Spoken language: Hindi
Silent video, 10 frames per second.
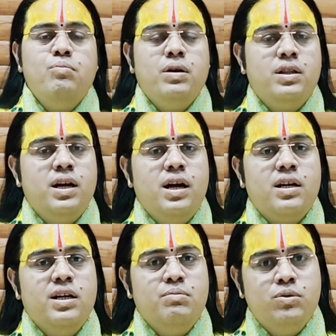भद्रा
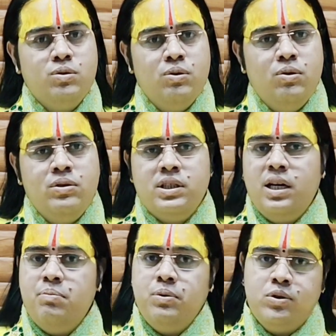का मुख हो
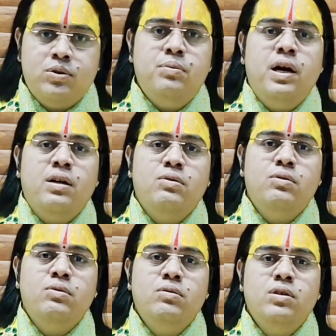चाहे पुक्ष भाग हो